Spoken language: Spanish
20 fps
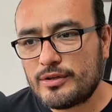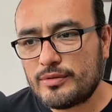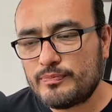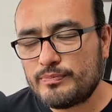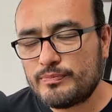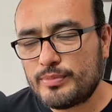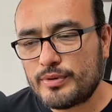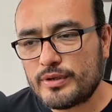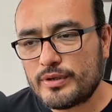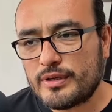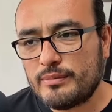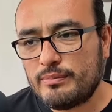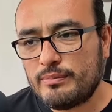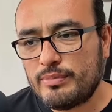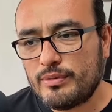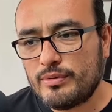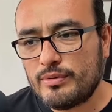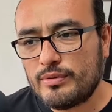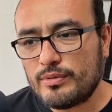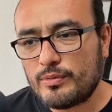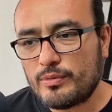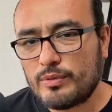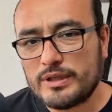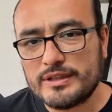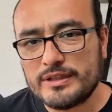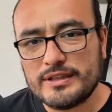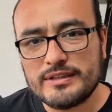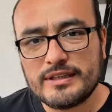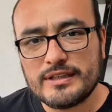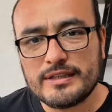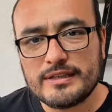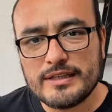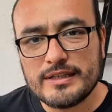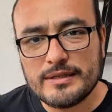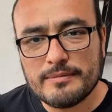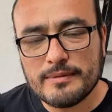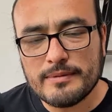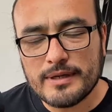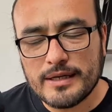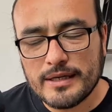por ejemplo,
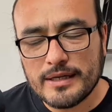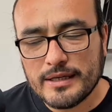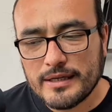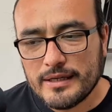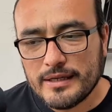cuantitativa,